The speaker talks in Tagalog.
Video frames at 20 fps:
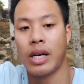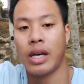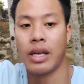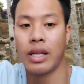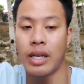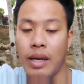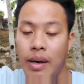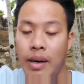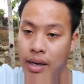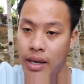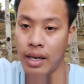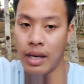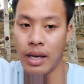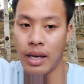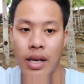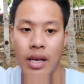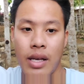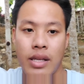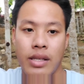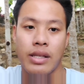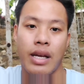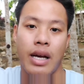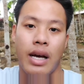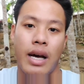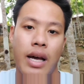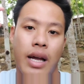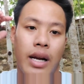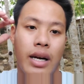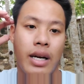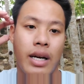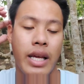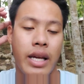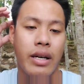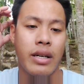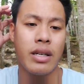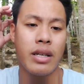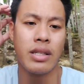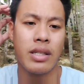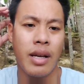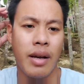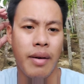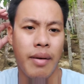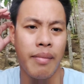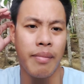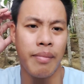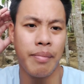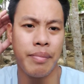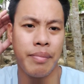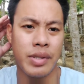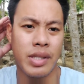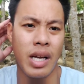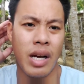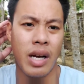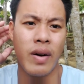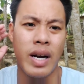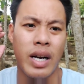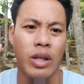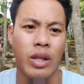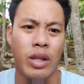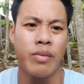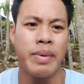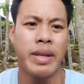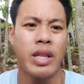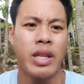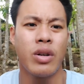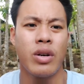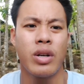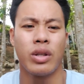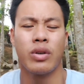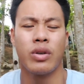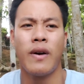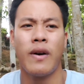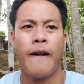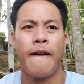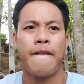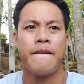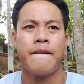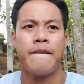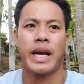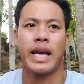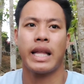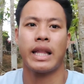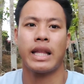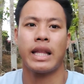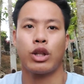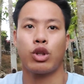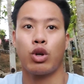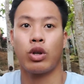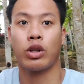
in the, sa earlier sa sa kuan na to video na to kita